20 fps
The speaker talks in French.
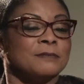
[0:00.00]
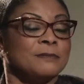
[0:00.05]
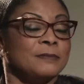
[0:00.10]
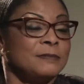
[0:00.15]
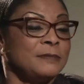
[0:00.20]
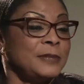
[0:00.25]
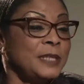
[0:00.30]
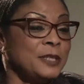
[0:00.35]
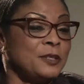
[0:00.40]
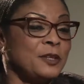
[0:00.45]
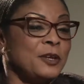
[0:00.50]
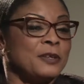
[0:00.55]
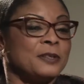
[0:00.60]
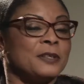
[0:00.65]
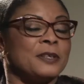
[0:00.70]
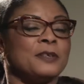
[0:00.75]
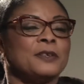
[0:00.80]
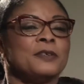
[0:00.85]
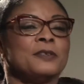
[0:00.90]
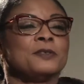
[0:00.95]
leader
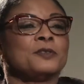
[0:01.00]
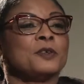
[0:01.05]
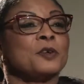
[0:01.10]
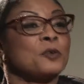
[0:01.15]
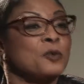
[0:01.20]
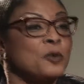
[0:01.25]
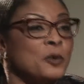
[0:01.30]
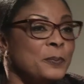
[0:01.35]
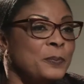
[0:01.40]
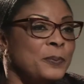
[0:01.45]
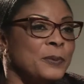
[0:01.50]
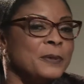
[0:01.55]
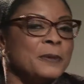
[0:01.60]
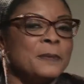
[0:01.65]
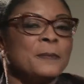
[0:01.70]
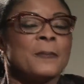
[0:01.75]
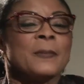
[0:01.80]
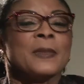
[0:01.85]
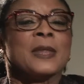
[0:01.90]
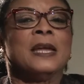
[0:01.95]
d'un groupe
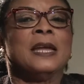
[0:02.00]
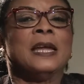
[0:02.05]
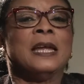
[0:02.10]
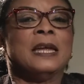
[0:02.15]
mm.